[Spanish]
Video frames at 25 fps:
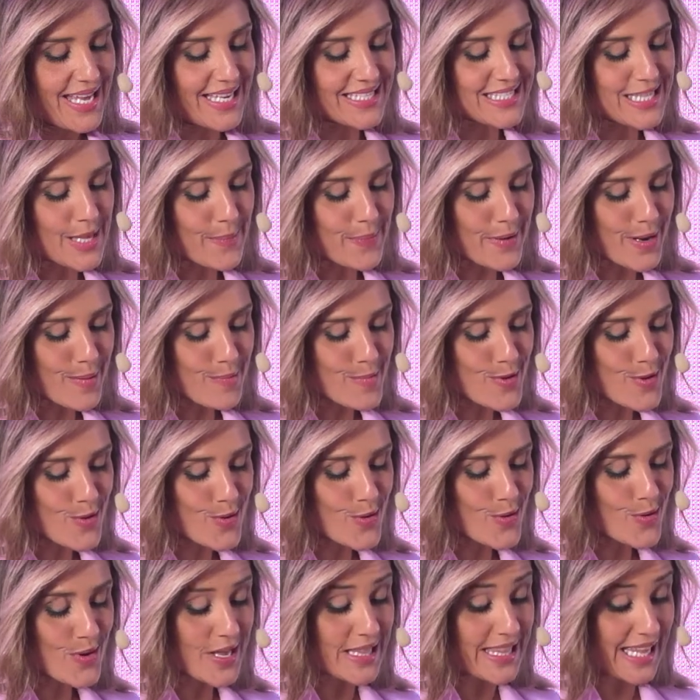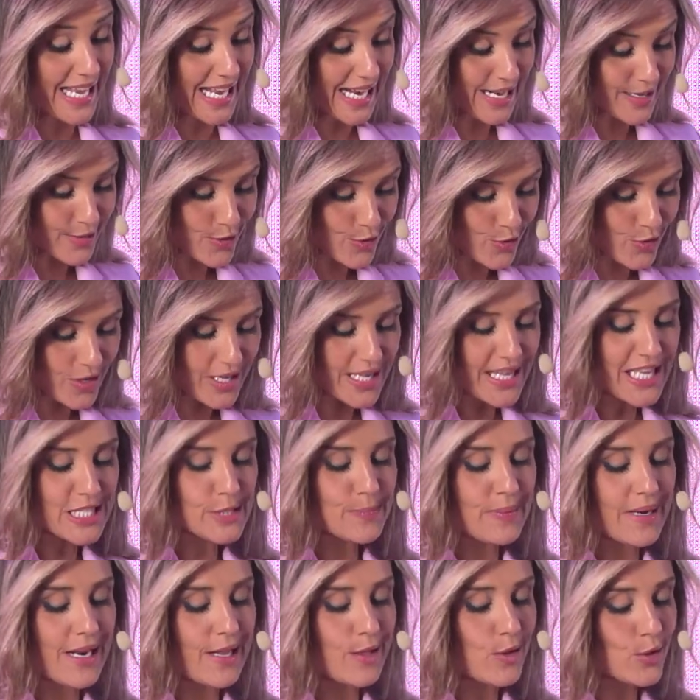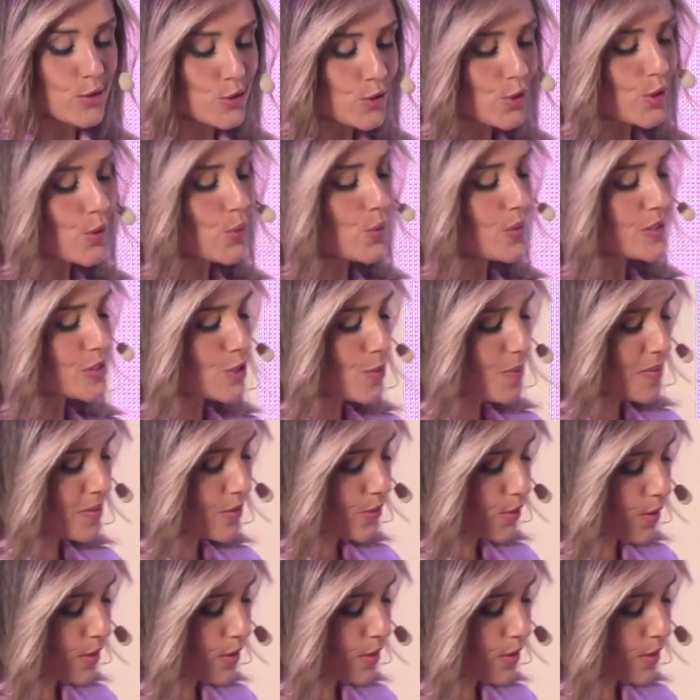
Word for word: Este premio, el de cardiología, es para el doctor Luis López